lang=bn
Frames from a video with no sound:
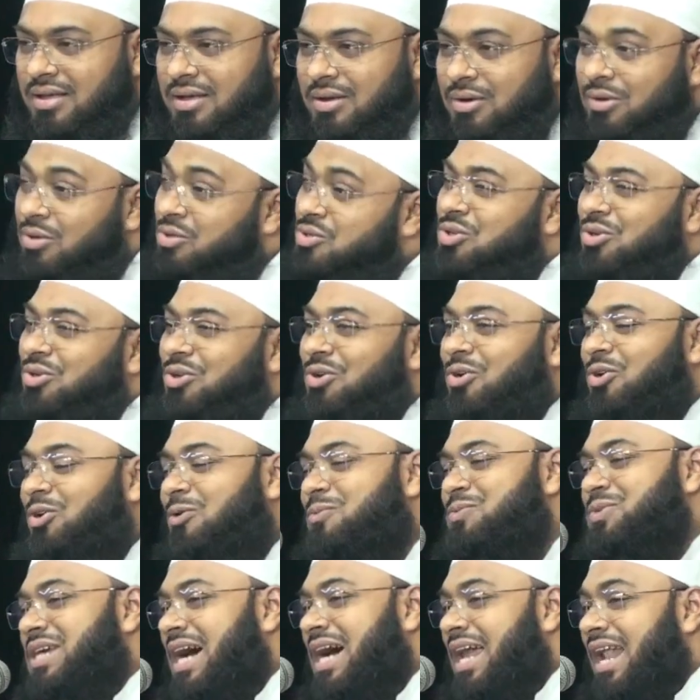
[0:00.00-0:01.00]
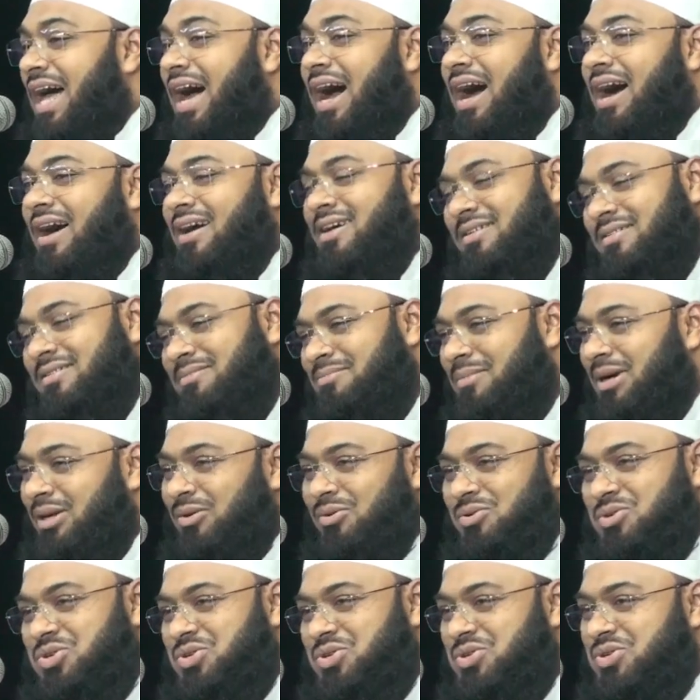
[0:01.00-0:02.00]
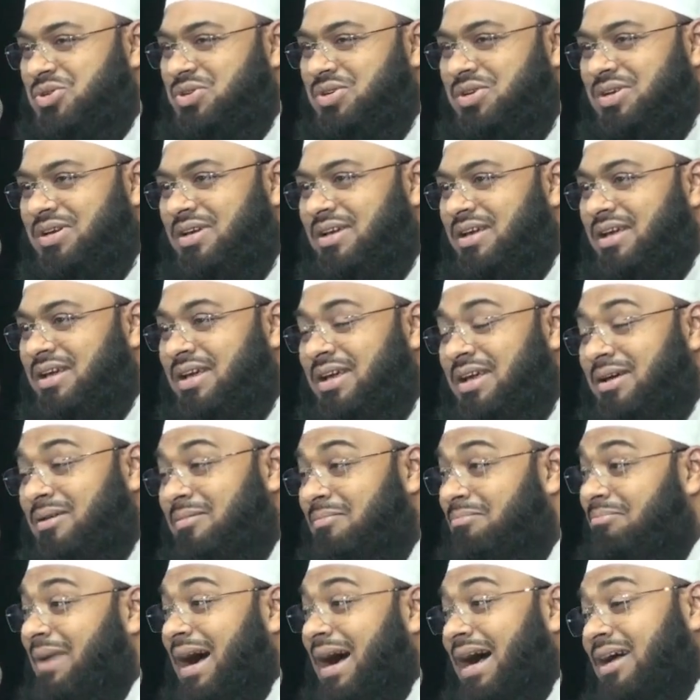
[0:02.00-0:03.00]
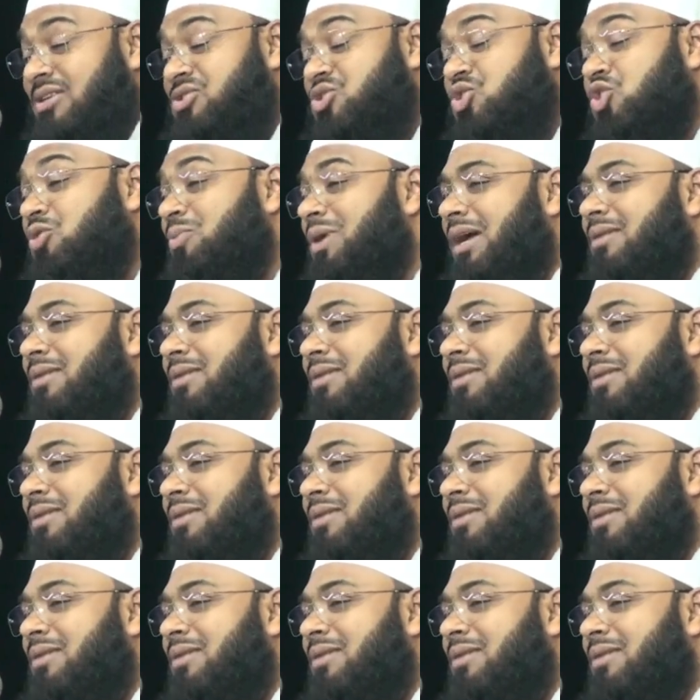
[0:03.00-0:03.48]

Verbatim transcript: হুজুরও খুব চালাক মানুষ মাসুম এক